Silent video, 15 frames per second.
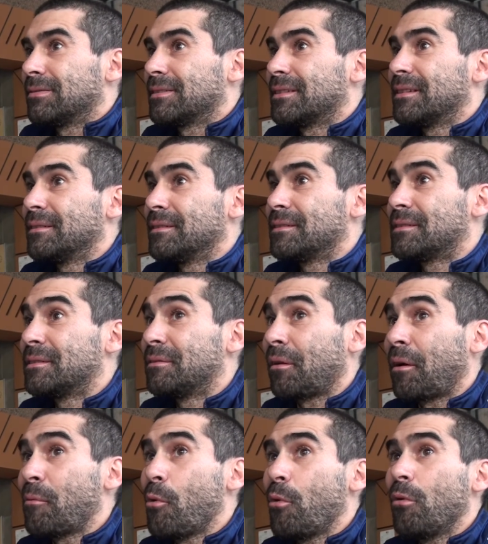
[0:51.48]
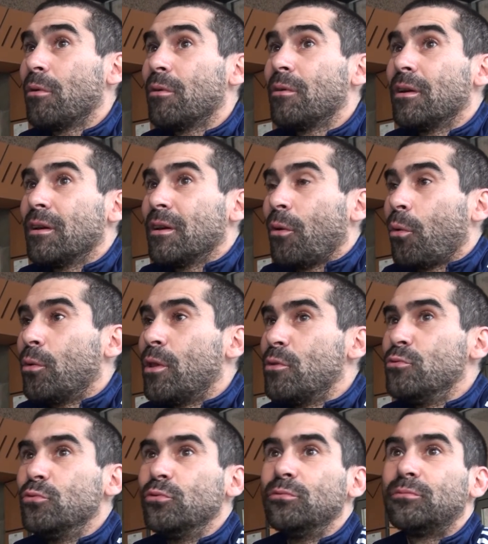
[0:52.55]
C'est vraiment. Euh, on a
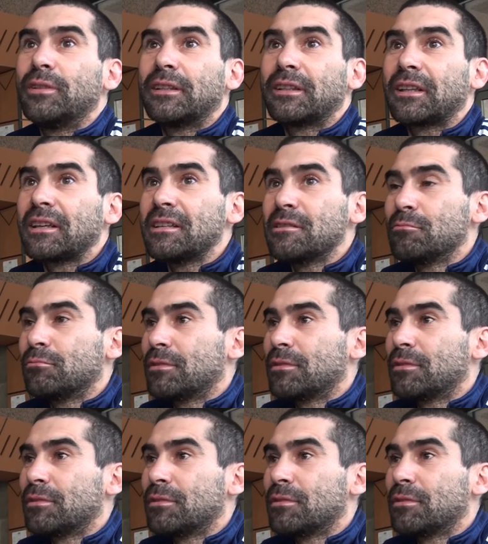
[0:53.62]
eu, nous, une petite crise,